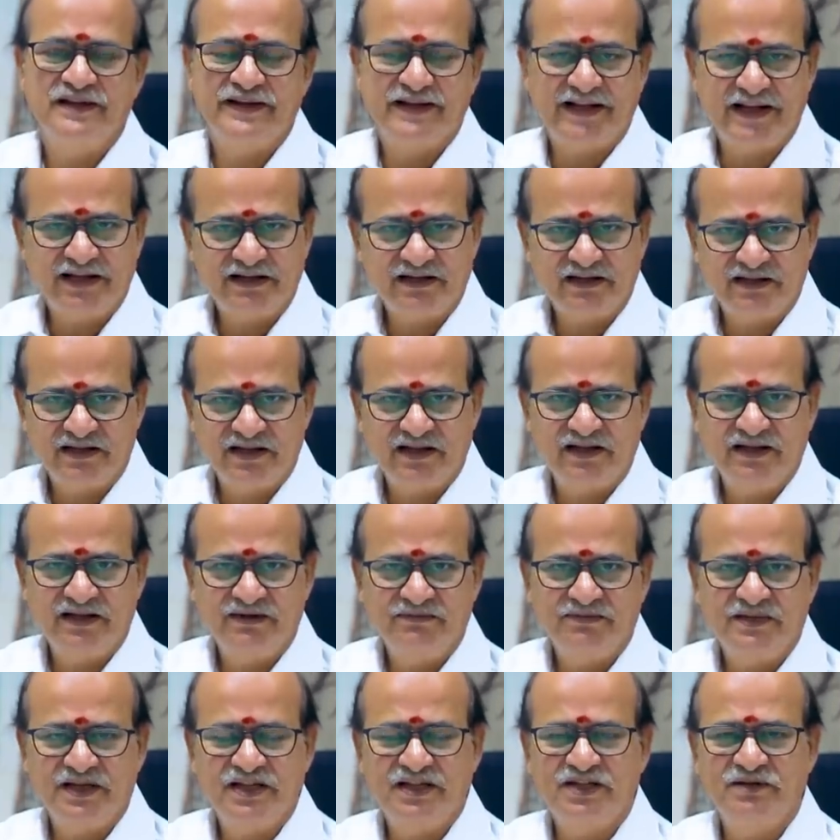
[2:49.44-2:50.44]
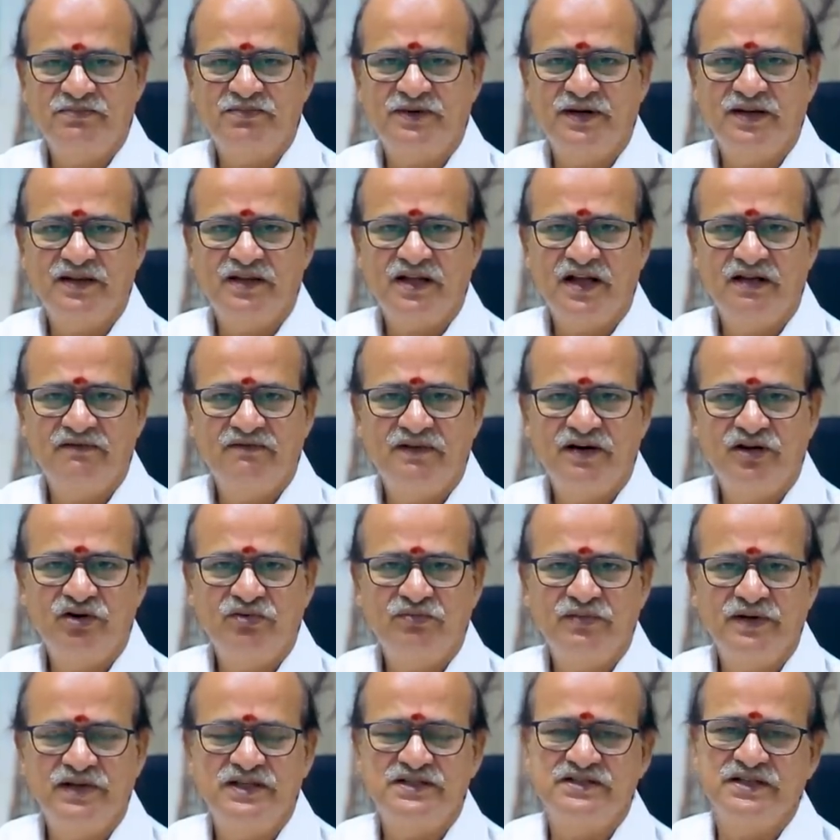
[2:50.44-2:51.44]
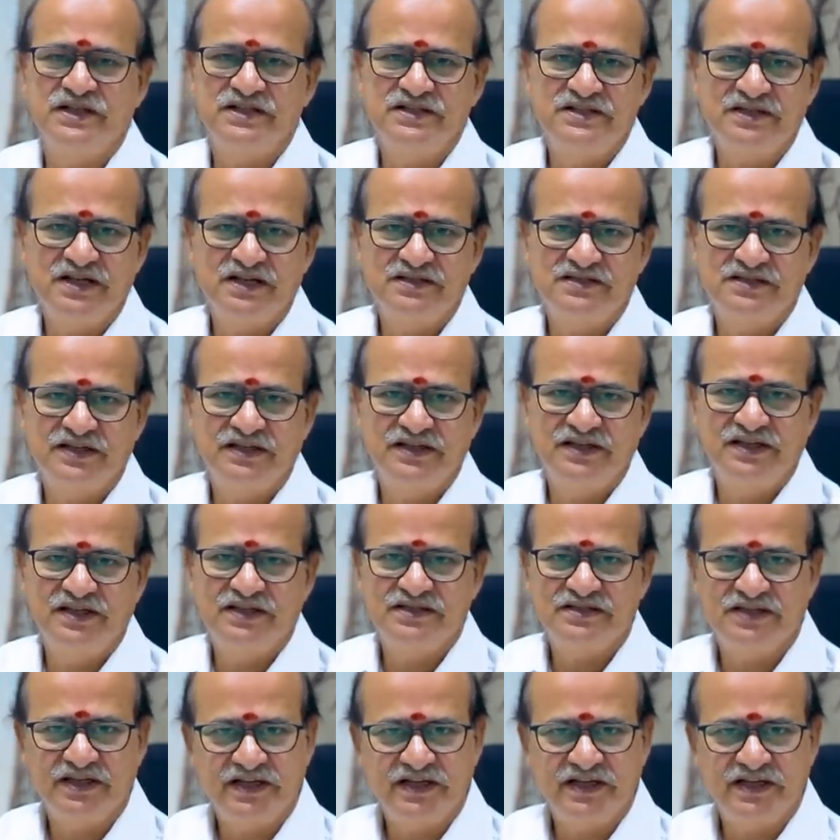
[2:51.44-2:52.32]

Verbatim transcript: எனக்கு தெரியும் இது இப்படித்தான் வரும் நீ செஞ்சால் செய்யி